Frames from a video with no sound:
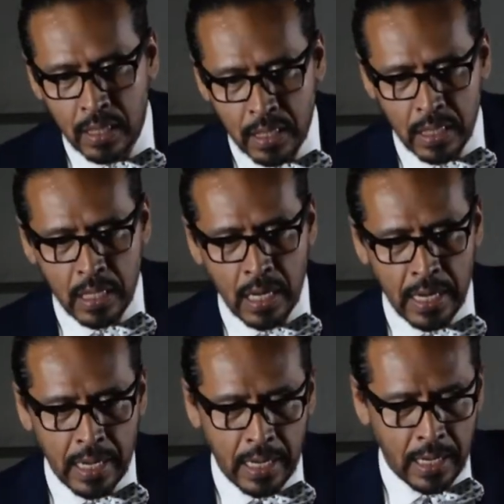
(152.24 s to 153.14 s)
y
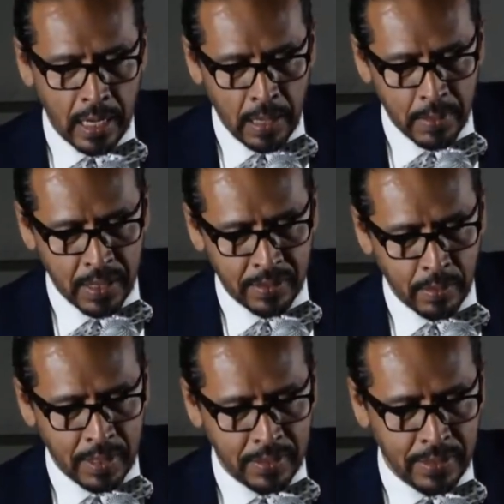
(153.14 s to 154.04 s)
eh,
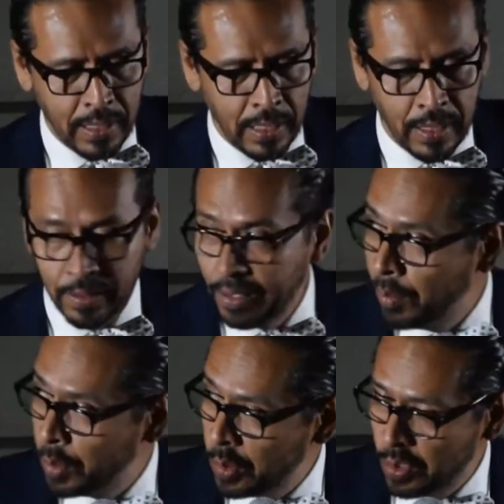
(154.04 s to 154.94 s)
evidentemente eh,
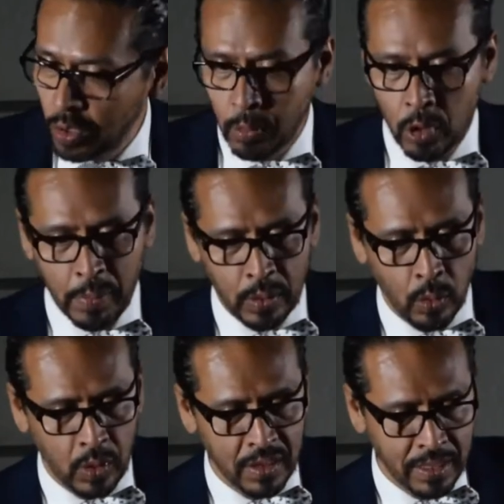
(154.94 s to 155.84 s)
tenemos un sinnúmero de
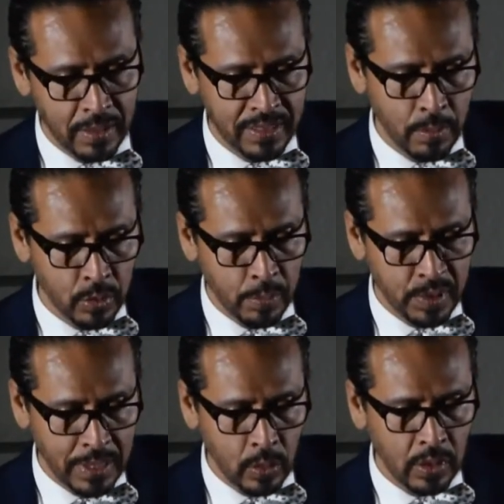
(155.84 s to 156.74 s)
patologías que estamos
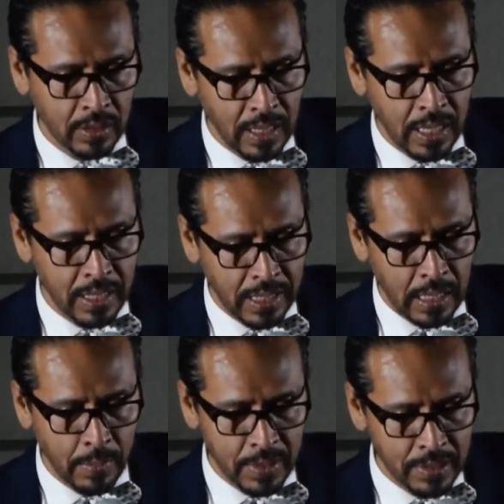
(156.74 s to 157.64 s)
empezando a tratar y
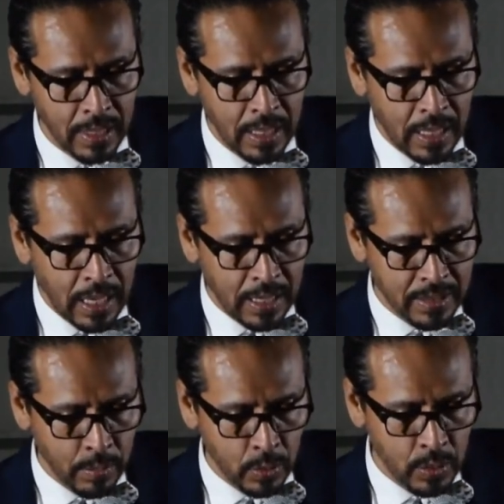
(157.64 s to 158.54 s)
cada vez
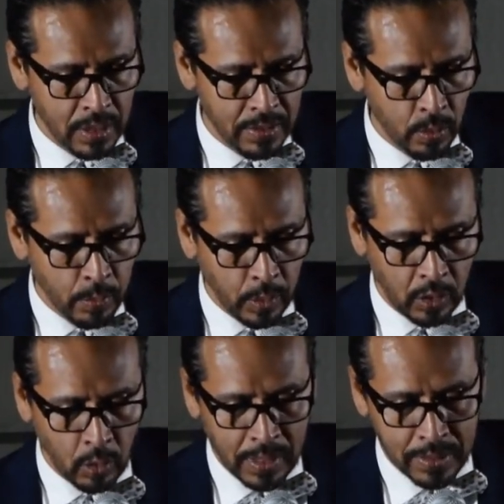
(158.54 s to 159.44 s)
hacemos este, un
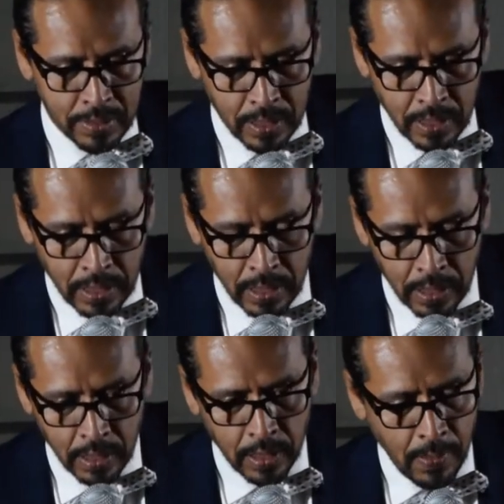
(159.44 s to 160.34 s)
poquito más eh,
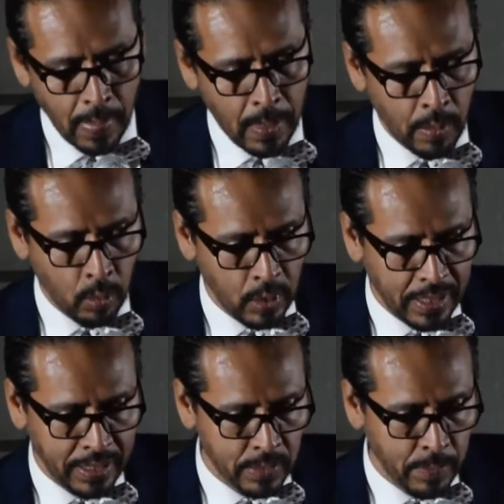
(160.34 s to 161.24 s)

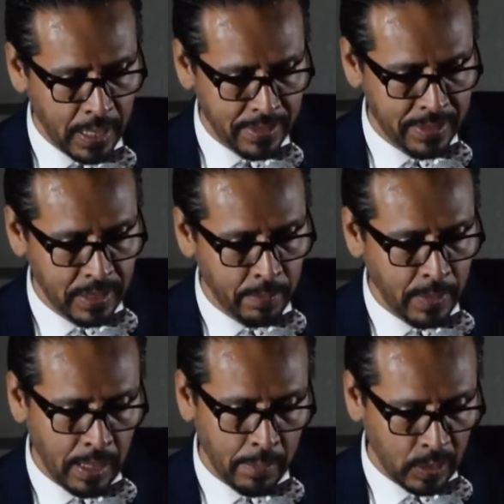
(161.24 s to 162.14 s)
abordajes para, este,
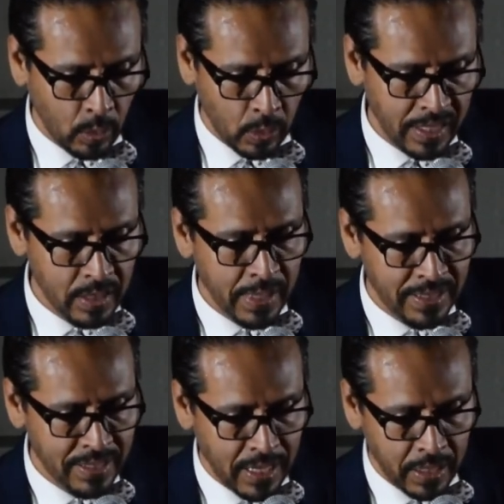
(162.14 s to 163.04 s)
para patologías
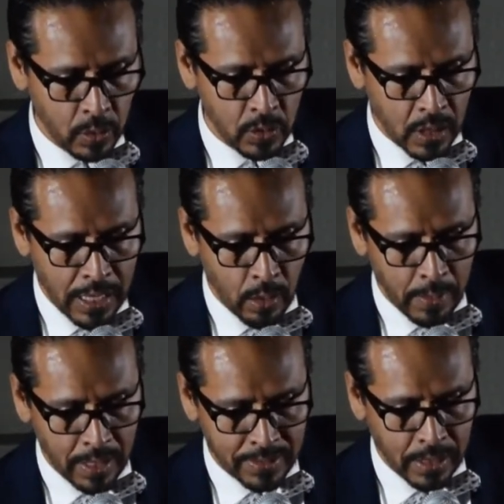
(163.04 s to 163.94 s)
diversas de la región celular o
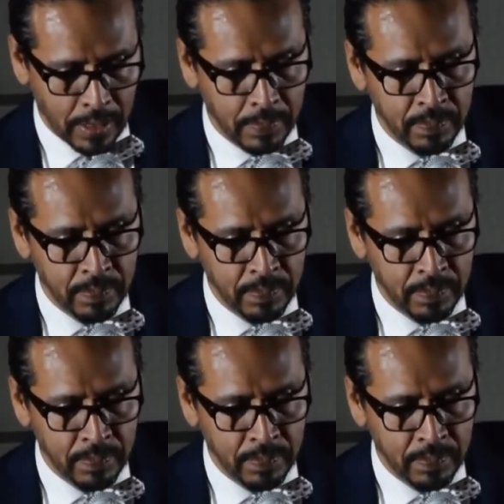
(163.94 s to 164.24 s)
paracelar.